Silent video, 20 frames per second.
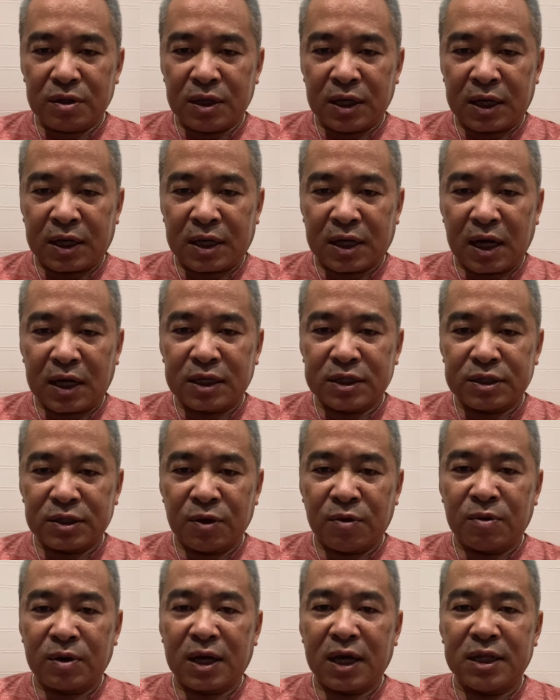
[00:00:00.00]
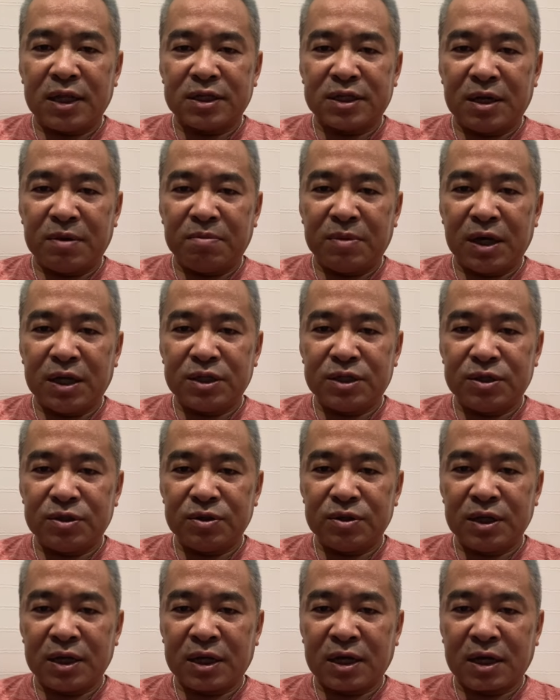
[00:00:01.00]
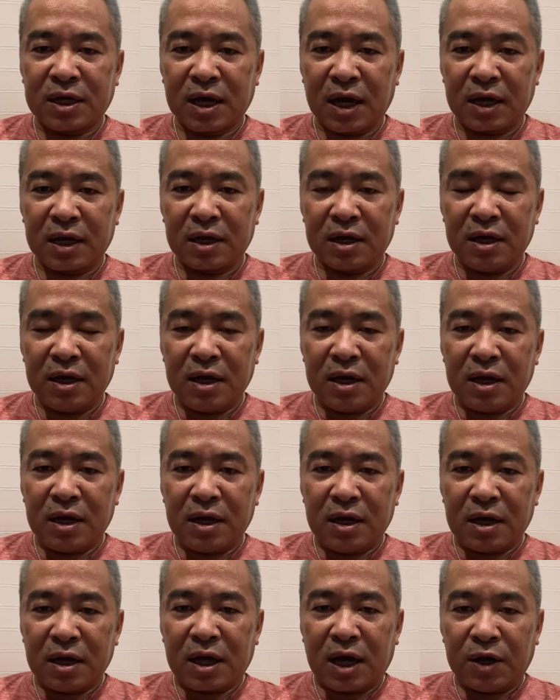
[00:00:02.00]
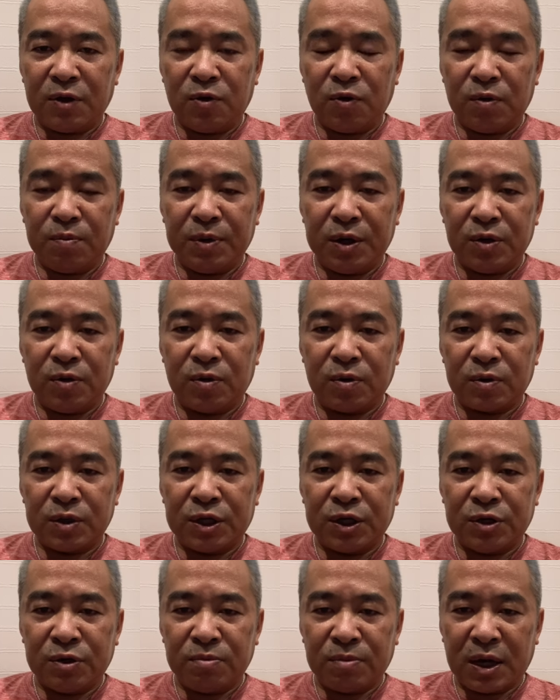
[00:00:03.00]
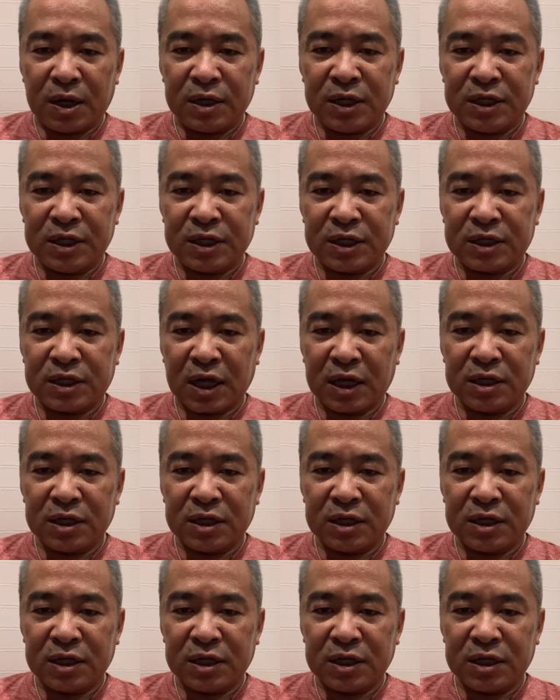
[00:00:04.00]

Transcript: 1ヶ月4回ですね毎週1回火曜日の昼間2時